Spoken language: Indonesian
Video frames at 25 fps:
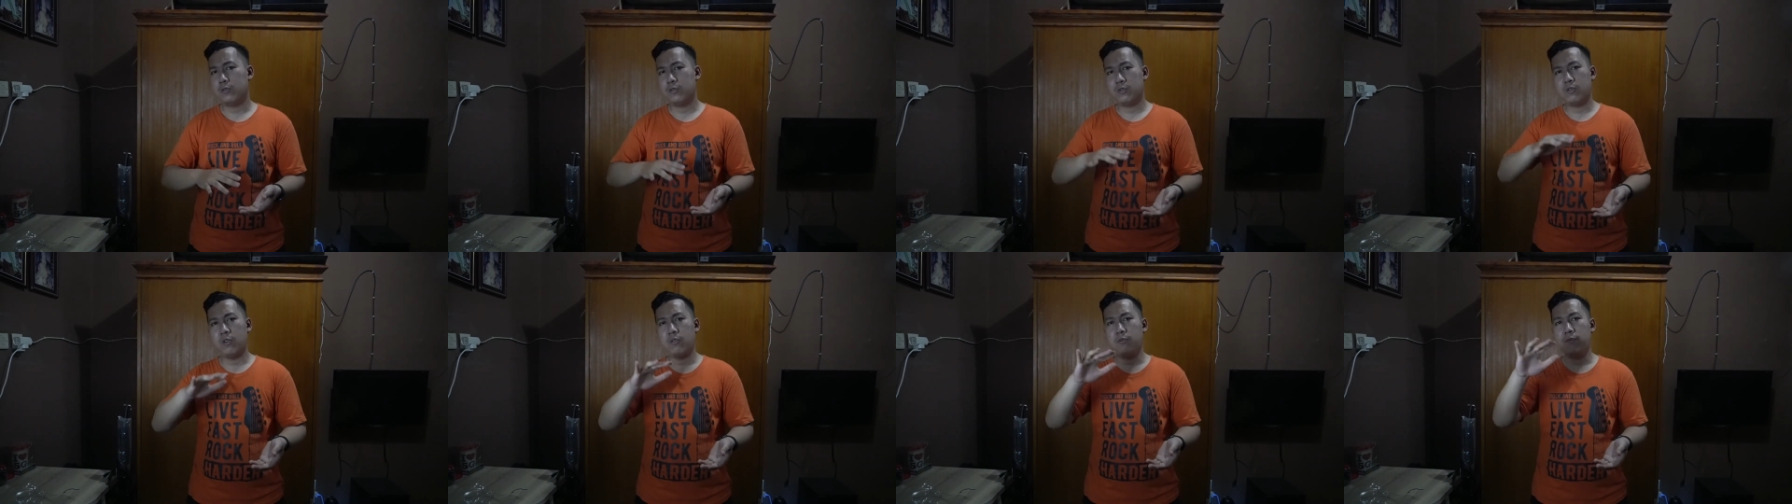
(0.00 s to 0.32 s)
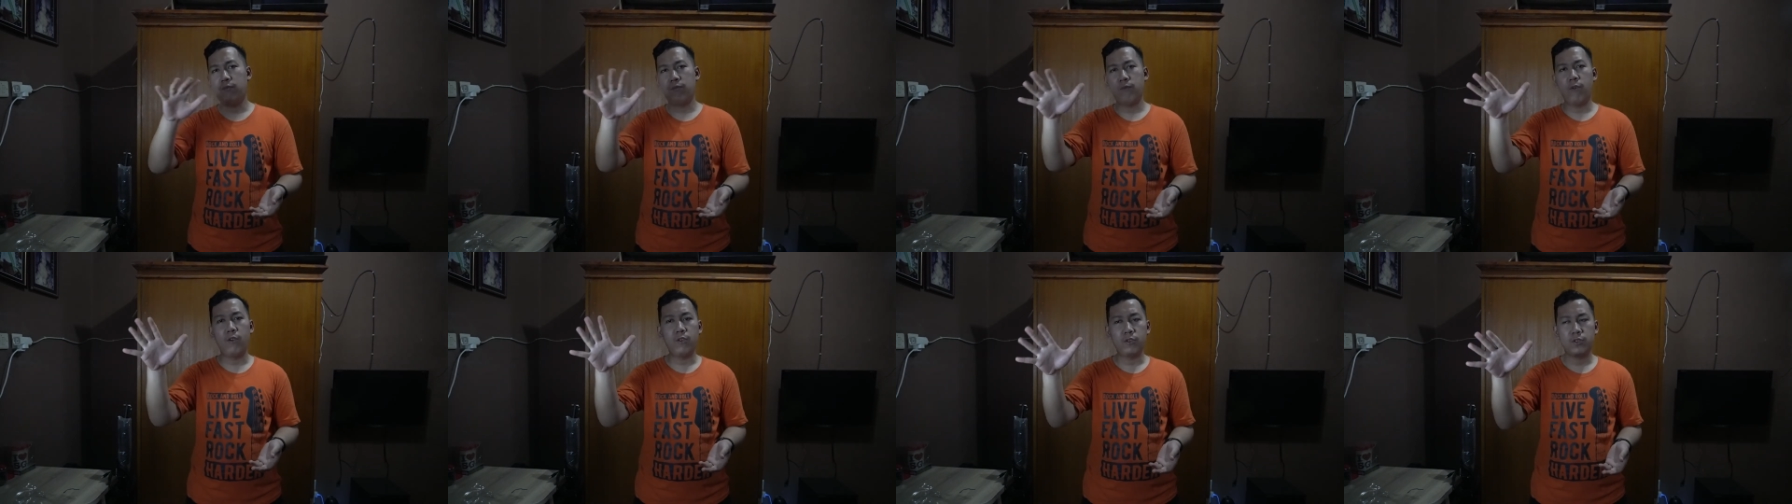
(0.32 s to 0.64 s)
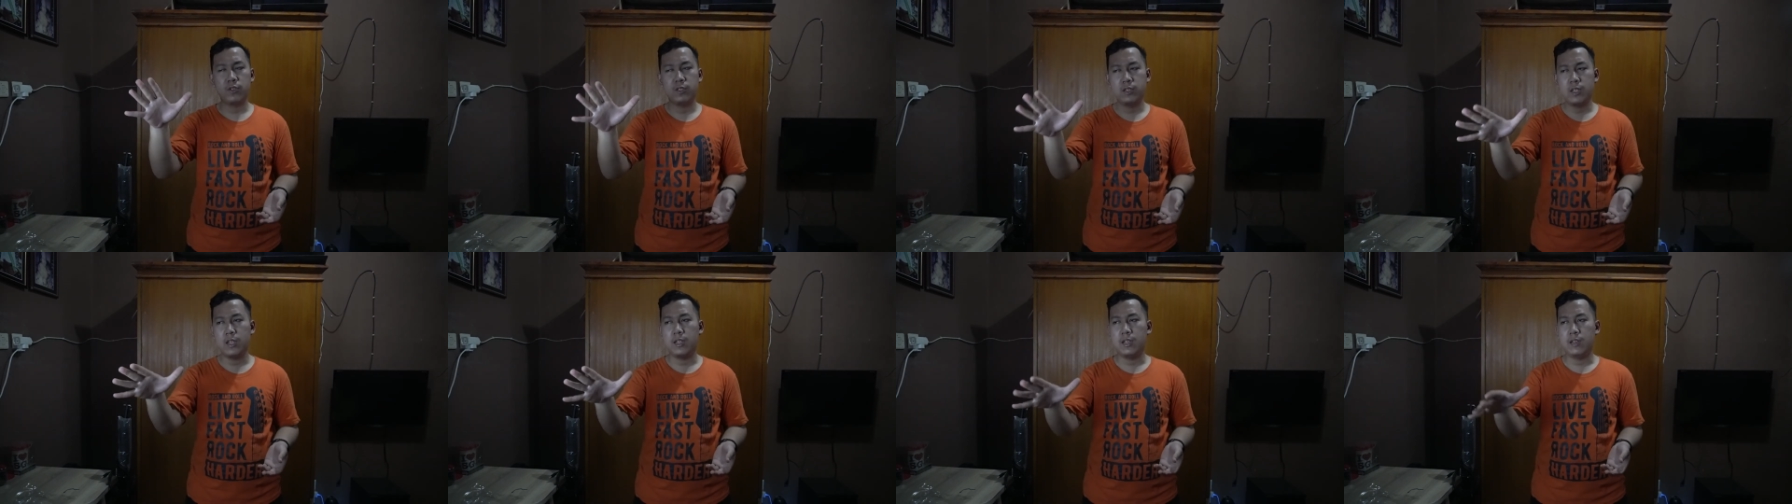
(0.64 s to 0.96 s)

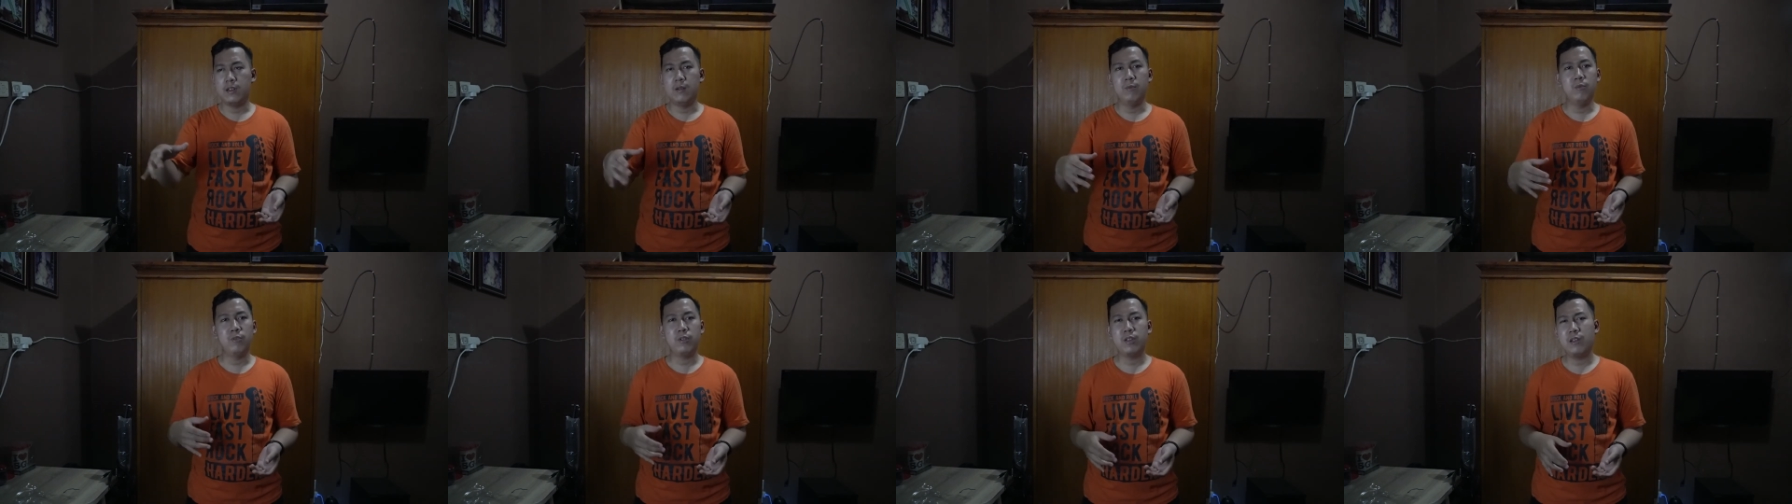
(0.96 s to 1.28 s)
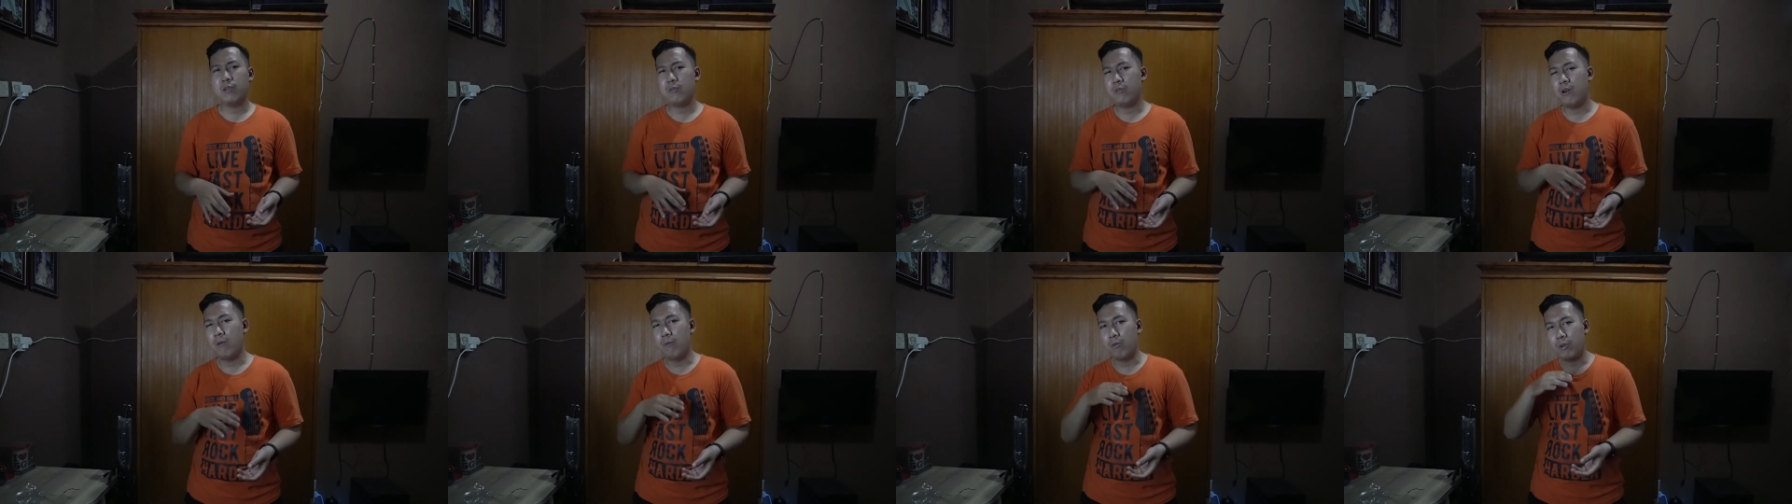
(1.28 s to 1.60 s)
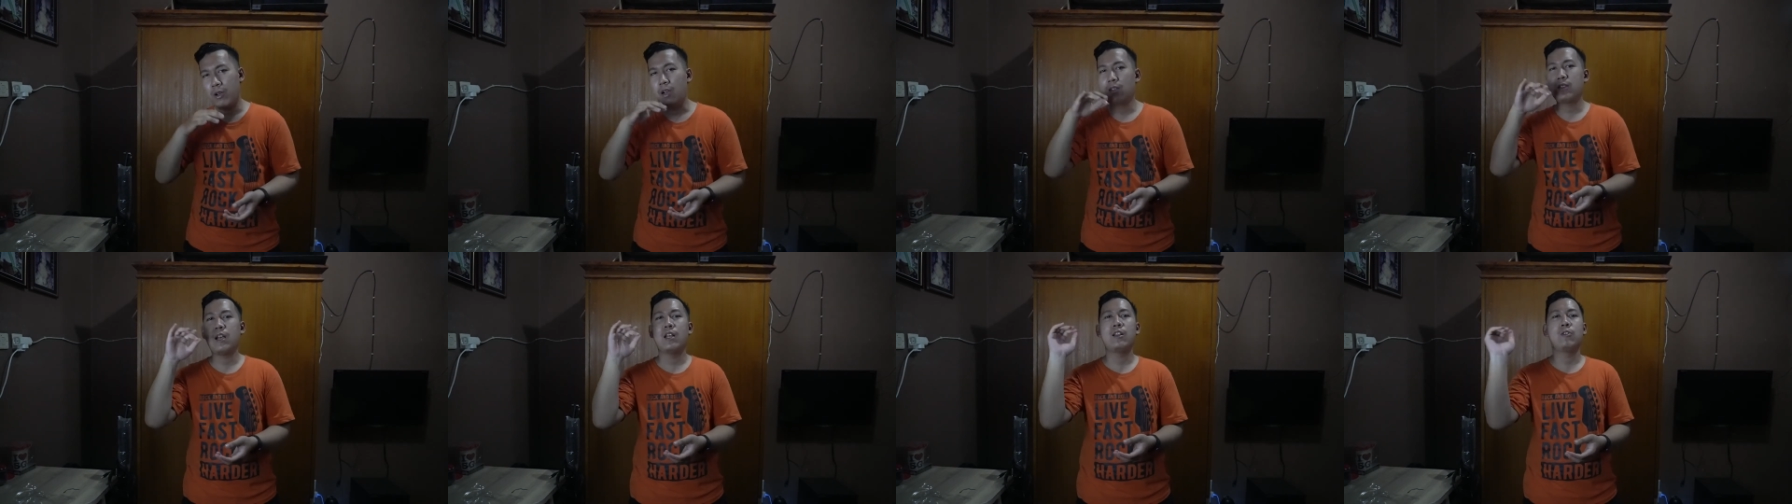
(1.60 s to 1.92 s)
softboxnya ini mungkin gue
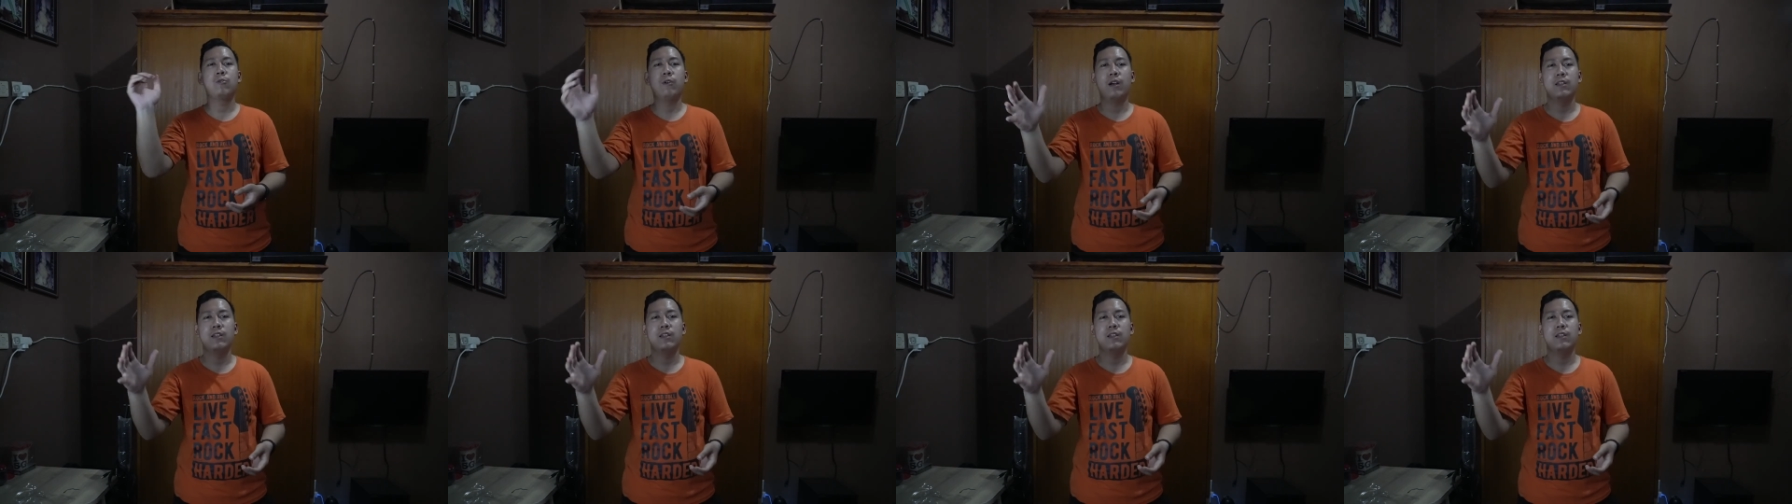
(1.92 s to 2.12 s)
buka satu